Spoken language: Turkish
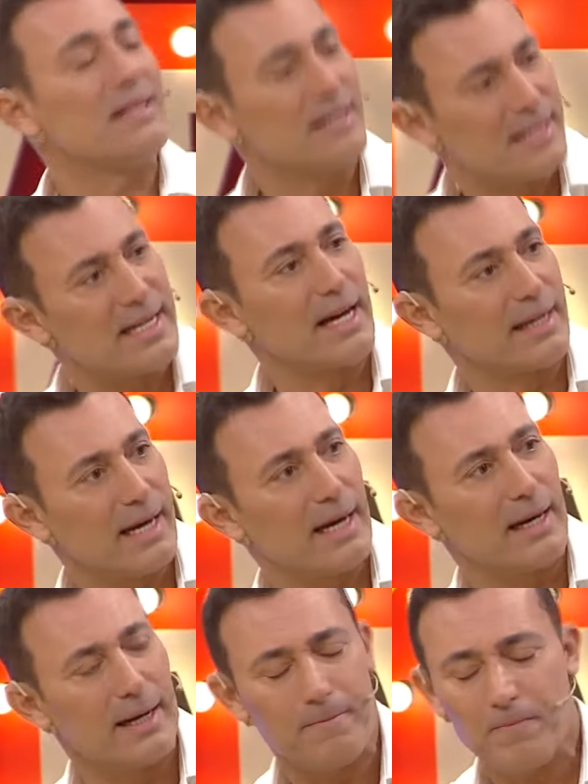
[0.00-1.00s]

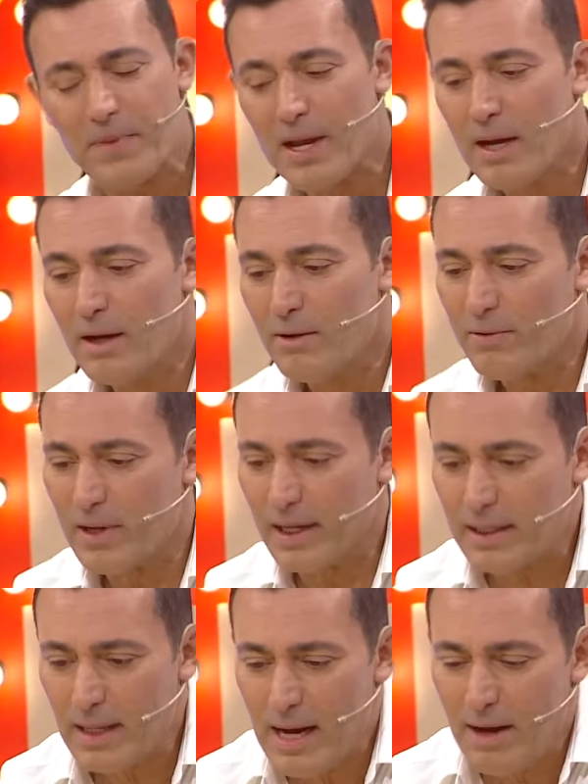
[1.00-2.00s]
İsyankarla
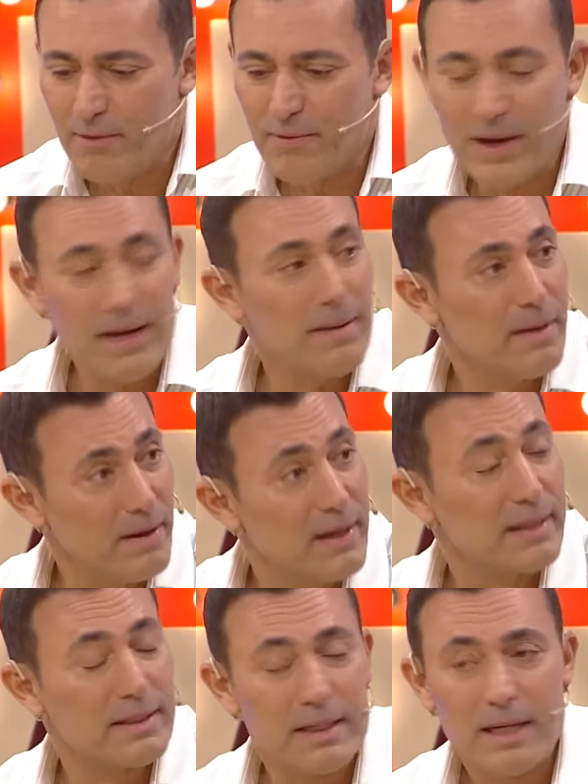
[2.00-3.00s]
filan. Wow. Ve
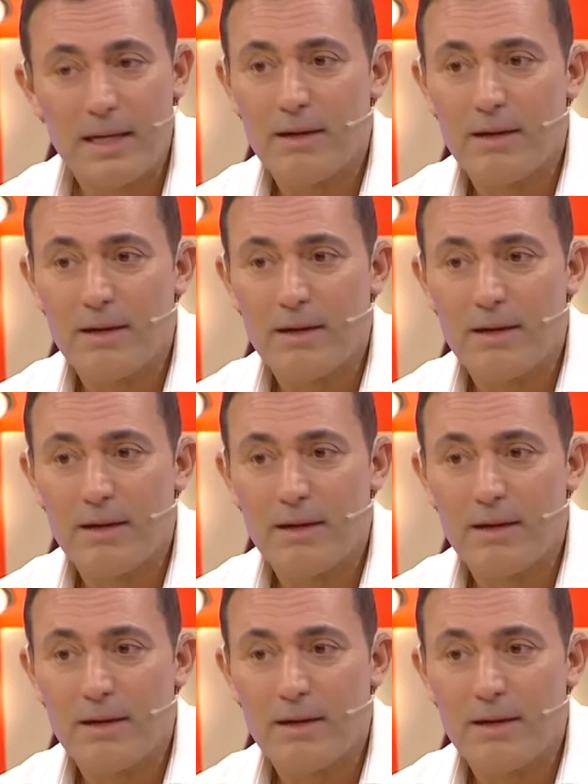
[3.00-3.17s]
evet.